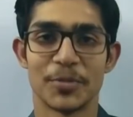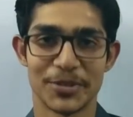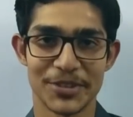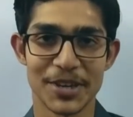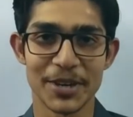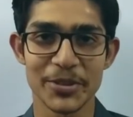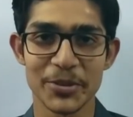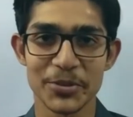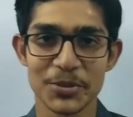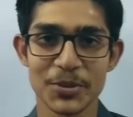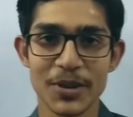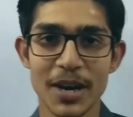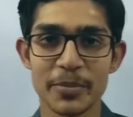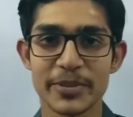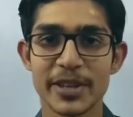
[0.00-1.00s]
नमस्कार
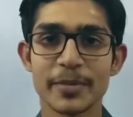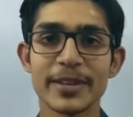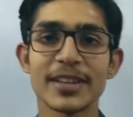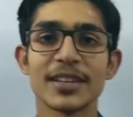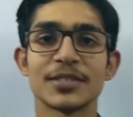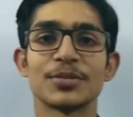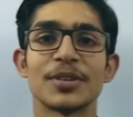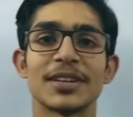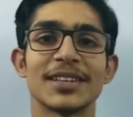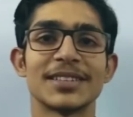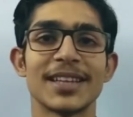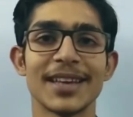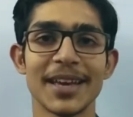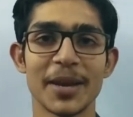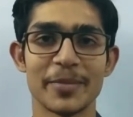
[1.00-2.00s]
दोस्तों आप सभी का
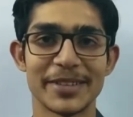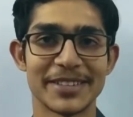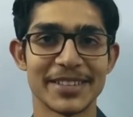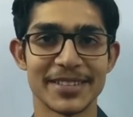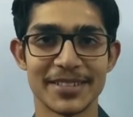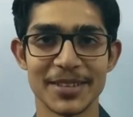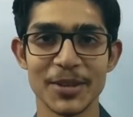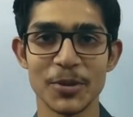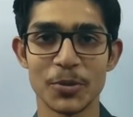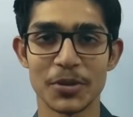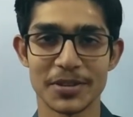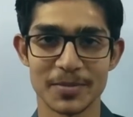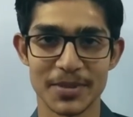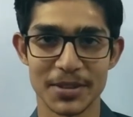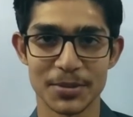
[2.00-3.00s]
स्वागत है एम
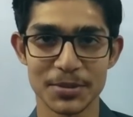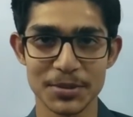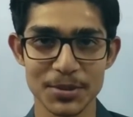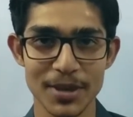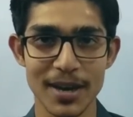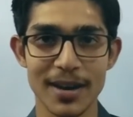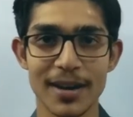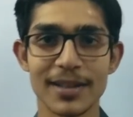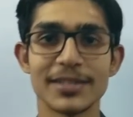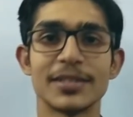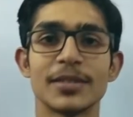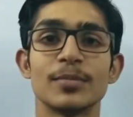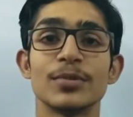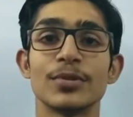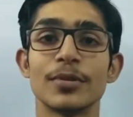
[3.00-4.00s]
नोट्स में दोस्तों
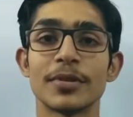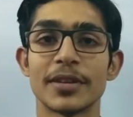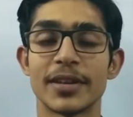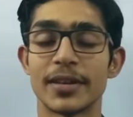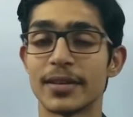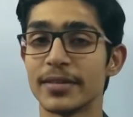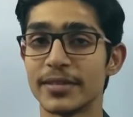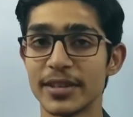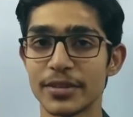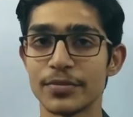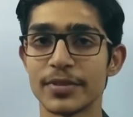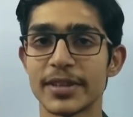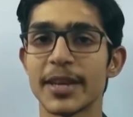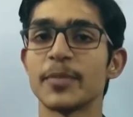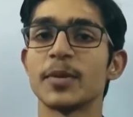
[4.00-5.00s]
आज हम लोग
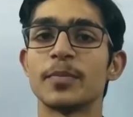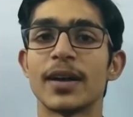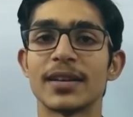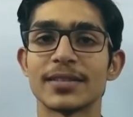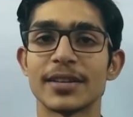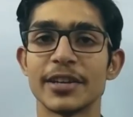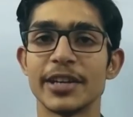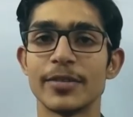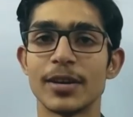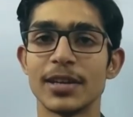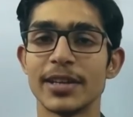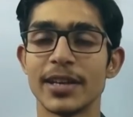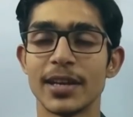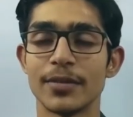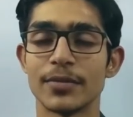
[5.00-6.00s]
जिस विषय पे बात करने
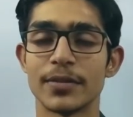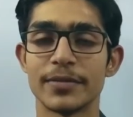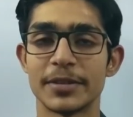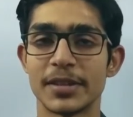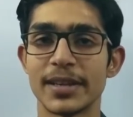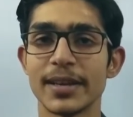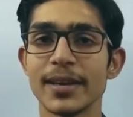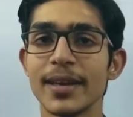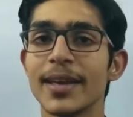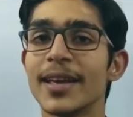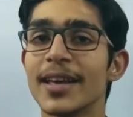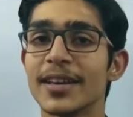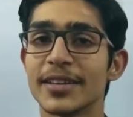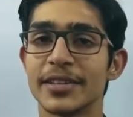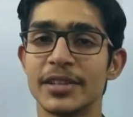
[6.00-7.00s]
वाले हैं वह विषय
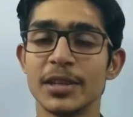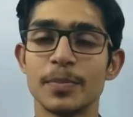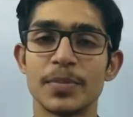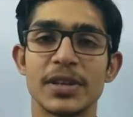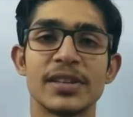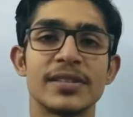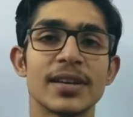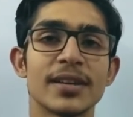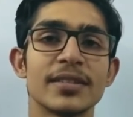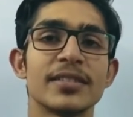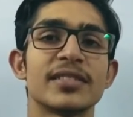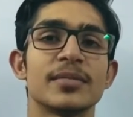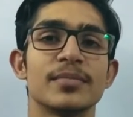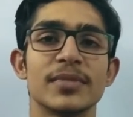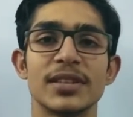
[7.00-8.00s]
किसी परीक्षा
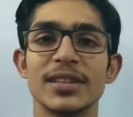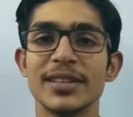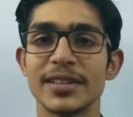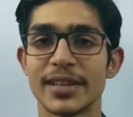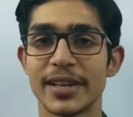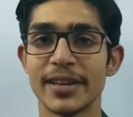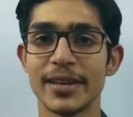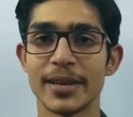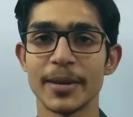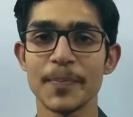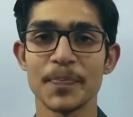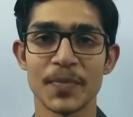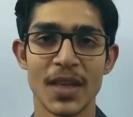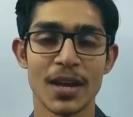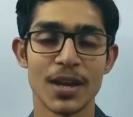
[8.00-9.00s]
से संबंधित नहीं है